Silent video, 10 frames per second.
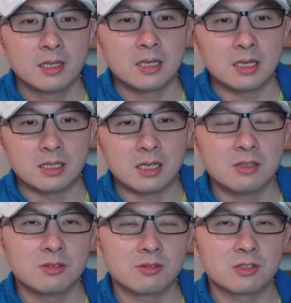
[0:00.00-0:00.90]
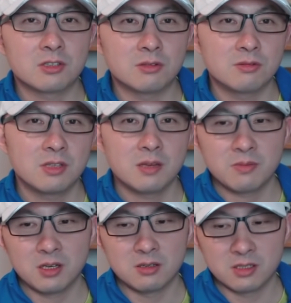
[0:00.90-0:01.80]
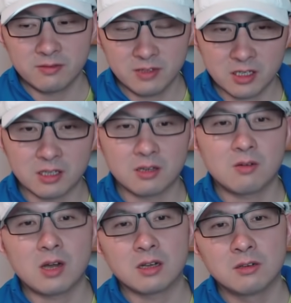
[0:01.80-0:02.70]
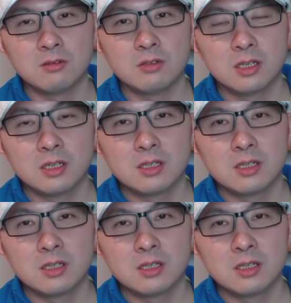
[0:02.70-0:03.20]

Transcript: 呃，然后就是手工验票，人为给他画勾，